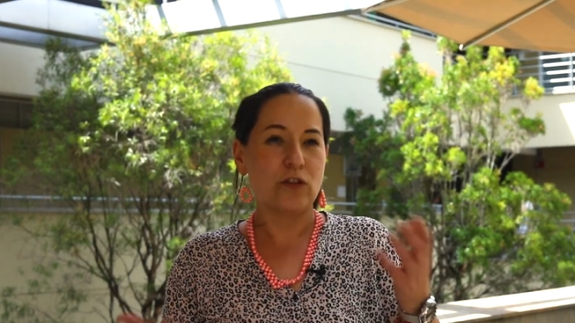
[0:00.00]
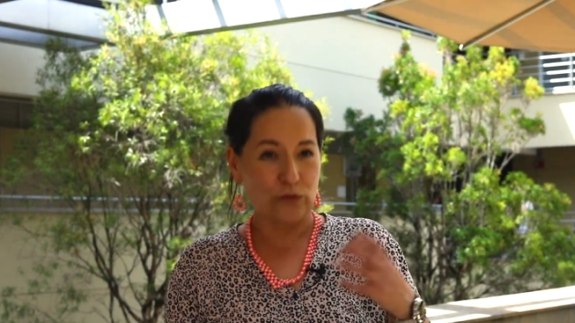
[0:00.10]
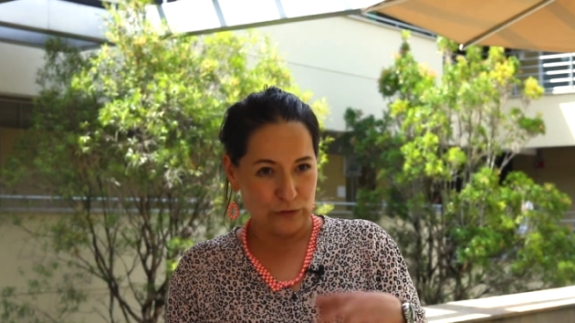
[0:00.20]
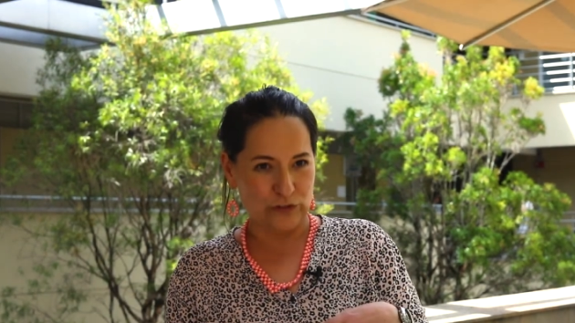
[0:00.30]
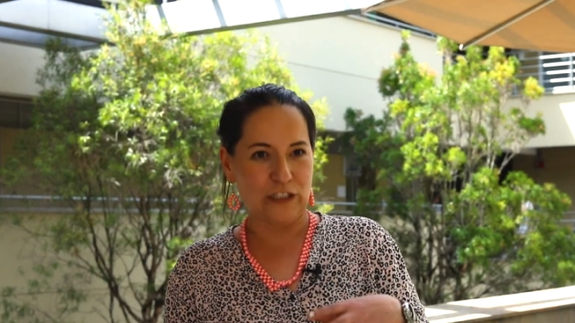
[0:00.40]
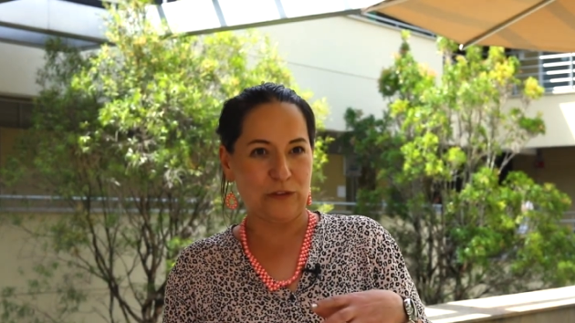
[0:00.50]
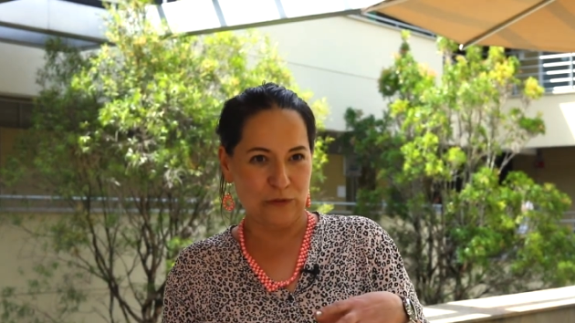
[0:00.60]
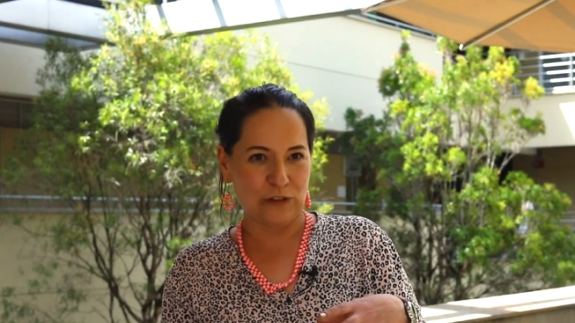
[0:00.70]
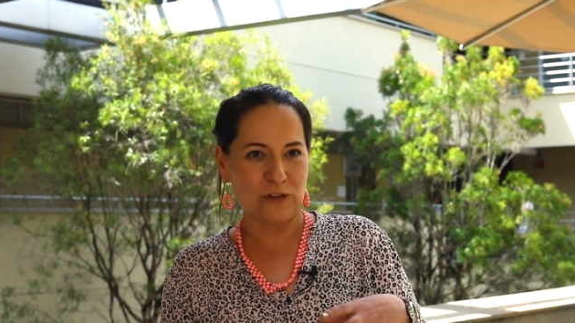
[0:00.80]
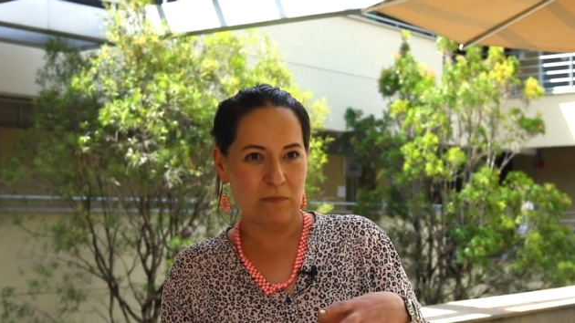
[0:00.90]
o
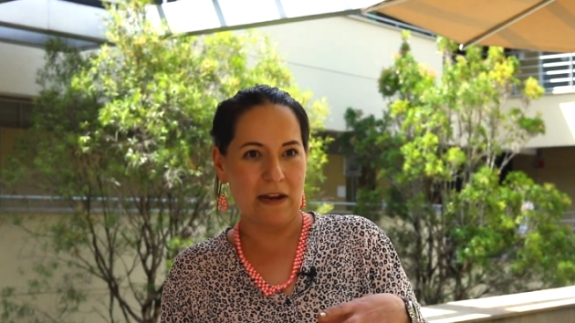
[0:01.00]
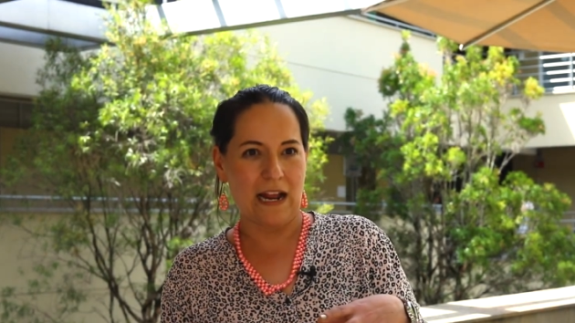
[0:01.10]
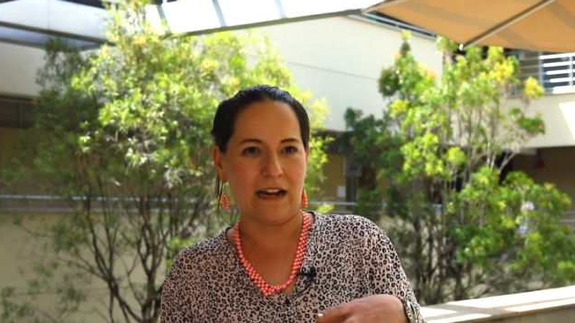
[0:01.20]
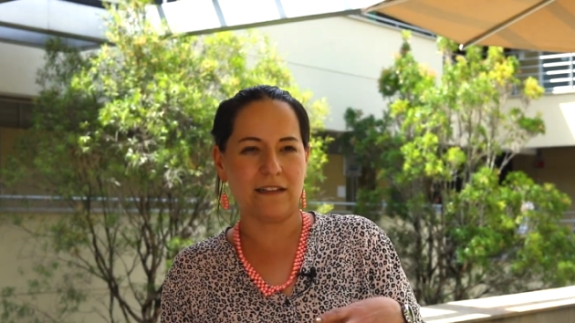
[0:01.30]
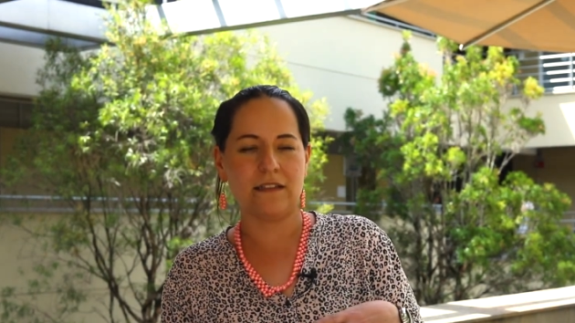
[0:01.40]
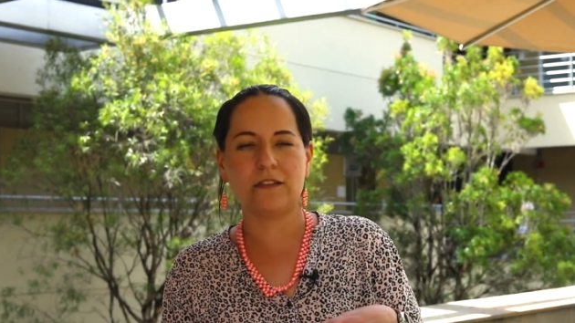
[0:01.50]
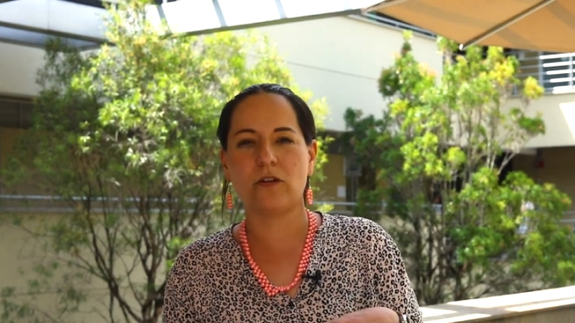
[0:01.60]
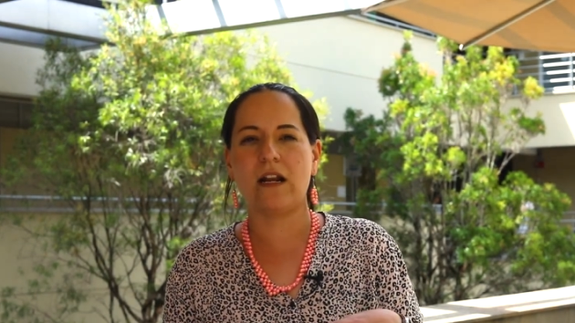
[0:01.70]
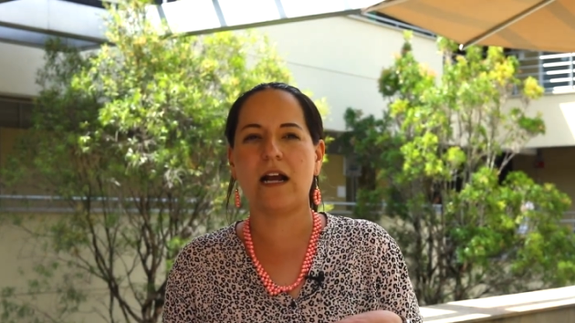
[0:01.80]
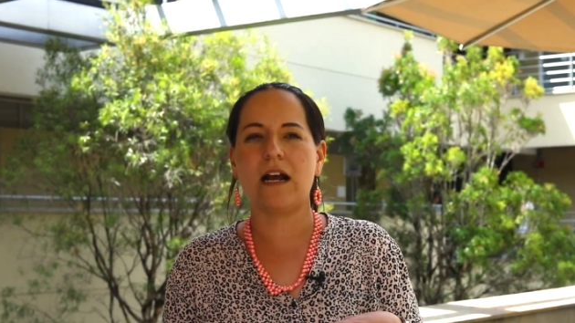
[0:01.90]
sustitutos penales
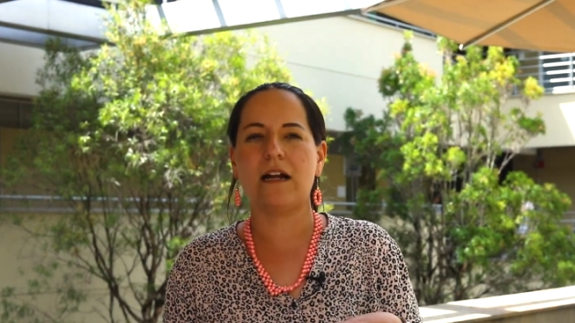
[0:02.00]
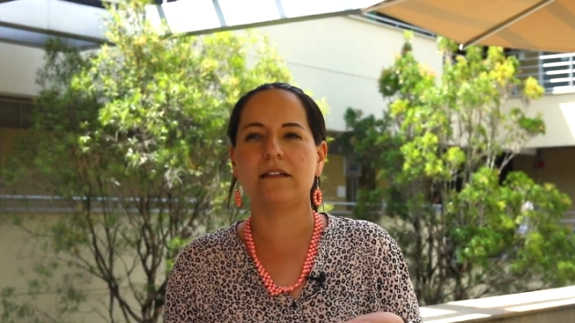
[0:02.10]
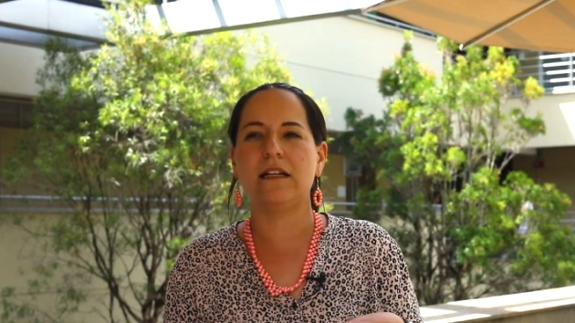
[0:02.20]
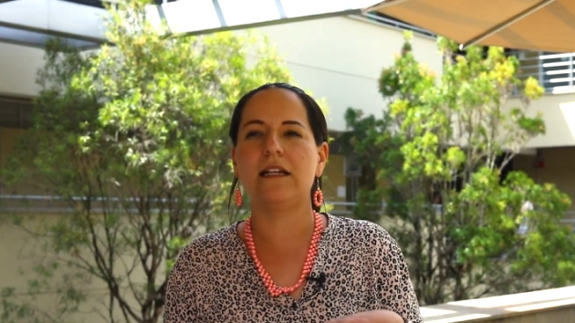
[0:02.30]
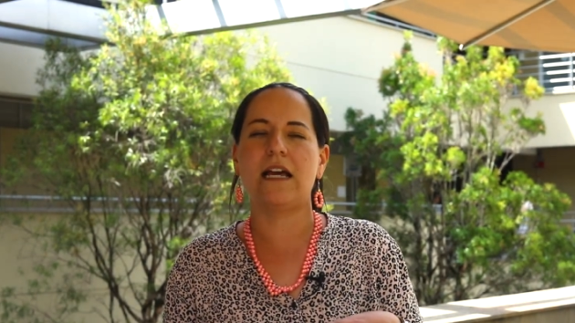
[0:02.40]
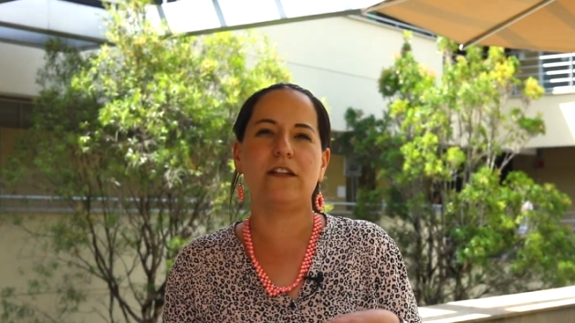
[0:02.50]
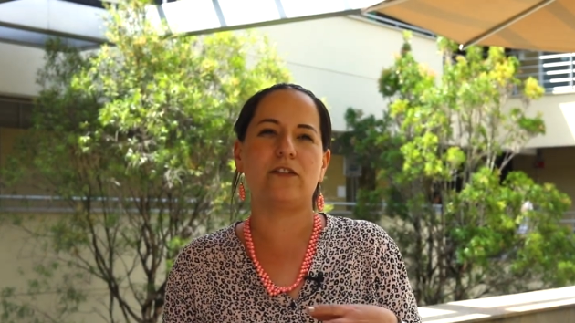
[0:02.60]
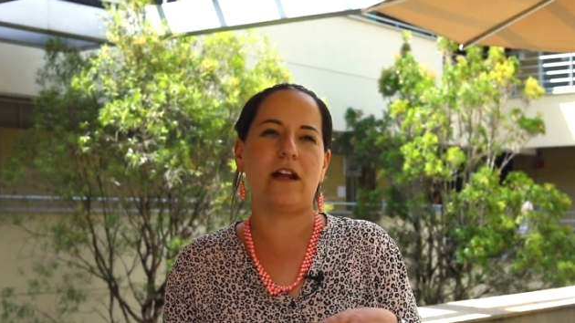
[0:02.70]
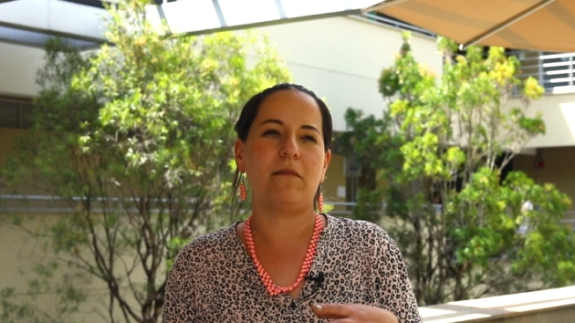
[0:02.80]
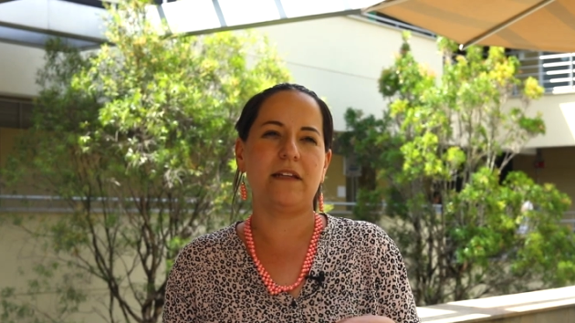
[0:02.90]
dentro de la cárcel y
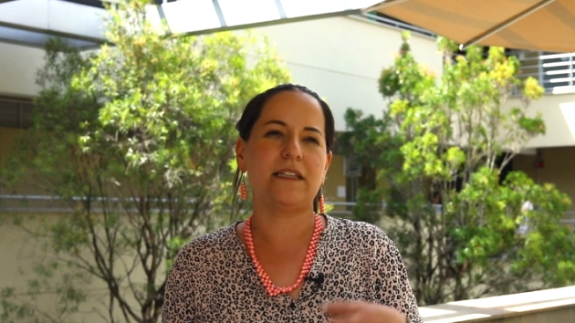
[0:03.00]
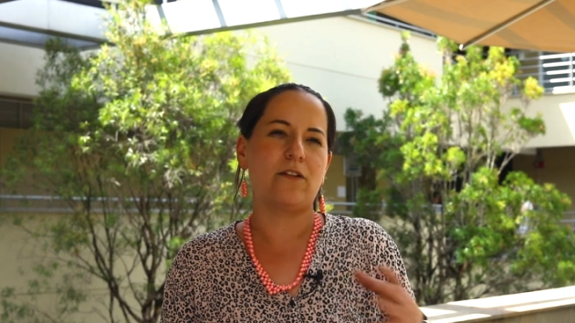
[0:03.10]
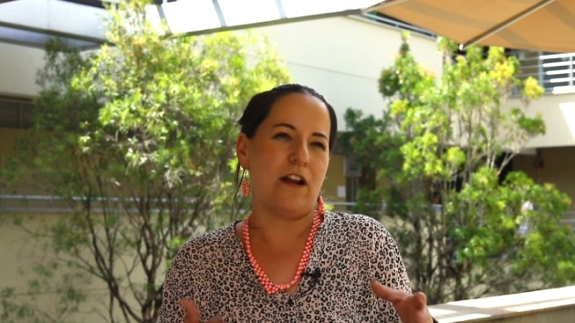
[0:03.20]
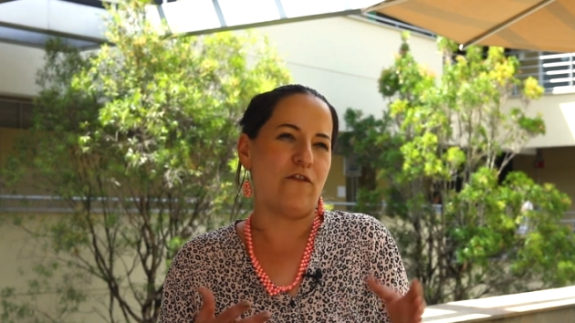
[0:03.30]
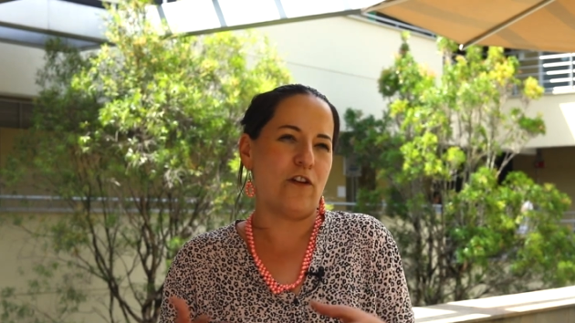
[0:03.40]
adicionalmente con la